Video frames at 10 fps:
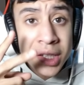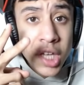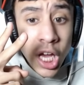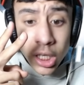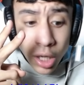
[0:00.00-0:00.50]

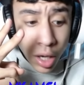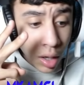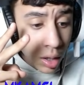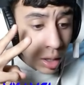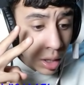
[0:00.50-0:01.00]
ضحكة
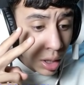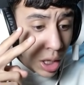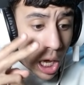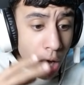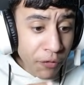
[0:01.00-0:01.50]

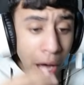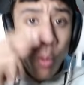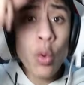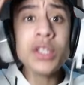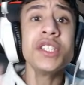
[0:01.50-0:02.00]
في
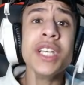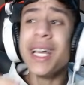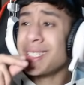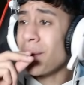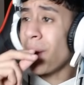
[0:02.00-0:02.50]
اول دقيقة
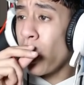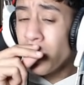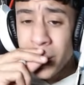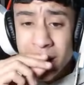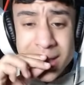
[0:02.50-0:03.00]

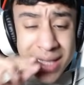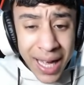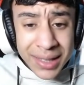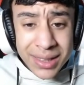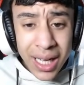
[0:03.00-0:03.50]
47
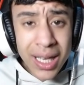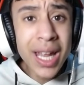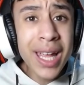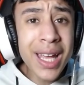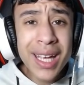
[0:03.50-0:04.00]
ثانية
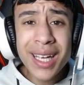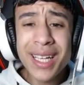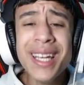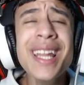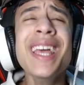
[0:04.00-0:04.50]
ليه
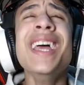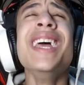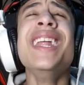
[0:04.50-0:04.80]
ليه